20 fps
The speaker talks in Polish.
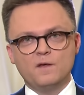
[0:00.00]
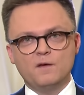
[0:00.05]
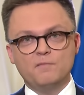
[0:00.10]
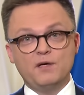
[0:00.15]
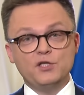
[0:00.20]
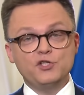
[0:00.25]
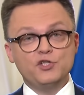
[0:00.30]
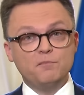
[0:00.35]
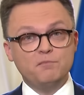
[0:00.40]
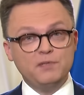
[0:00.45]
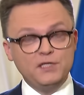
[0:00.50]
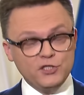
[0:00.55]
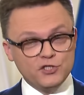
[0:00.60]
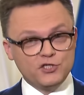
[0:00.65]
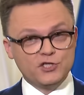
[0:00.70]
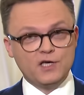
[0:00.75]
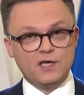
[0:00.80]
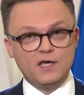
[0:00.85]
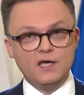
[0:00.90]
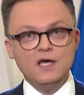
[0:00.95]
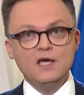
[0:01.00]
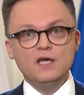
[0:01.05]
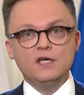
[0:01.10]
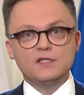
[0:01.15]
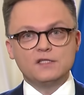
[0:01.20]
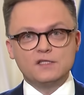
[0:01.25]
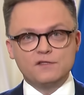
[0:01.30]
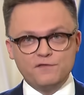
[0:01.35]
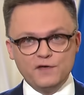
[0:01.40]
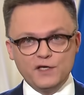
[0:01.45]
Będzie bliżej
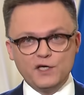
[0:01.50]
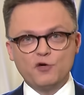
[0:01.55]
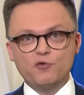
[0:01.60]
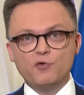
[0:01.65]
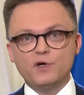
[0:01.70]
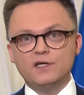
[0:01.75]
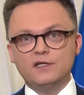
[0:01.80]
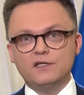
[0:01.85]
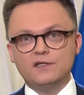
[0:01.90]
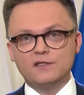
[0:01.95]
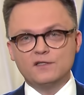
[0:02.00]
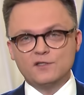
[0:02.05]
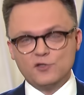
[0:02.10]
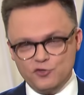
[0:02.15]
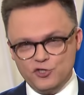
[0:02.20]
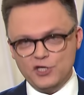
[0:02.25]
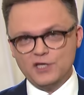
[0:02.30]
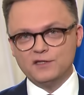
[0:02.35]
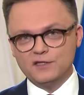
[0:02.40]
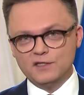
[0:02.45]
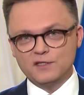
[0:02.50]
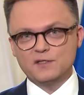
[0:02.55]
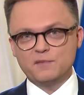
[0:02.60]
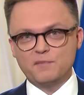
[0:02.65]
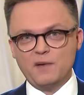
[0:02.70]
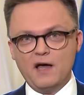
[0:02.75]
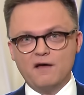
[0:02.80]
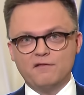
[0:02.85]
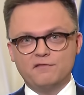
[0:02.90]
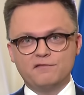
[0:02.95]
zwykłych, codziennych
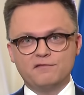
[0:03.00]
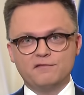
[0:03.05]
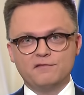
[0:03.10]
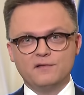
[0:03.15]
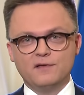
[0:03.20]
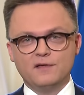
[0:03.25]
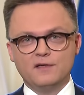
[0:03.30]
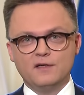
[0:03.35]
spraw.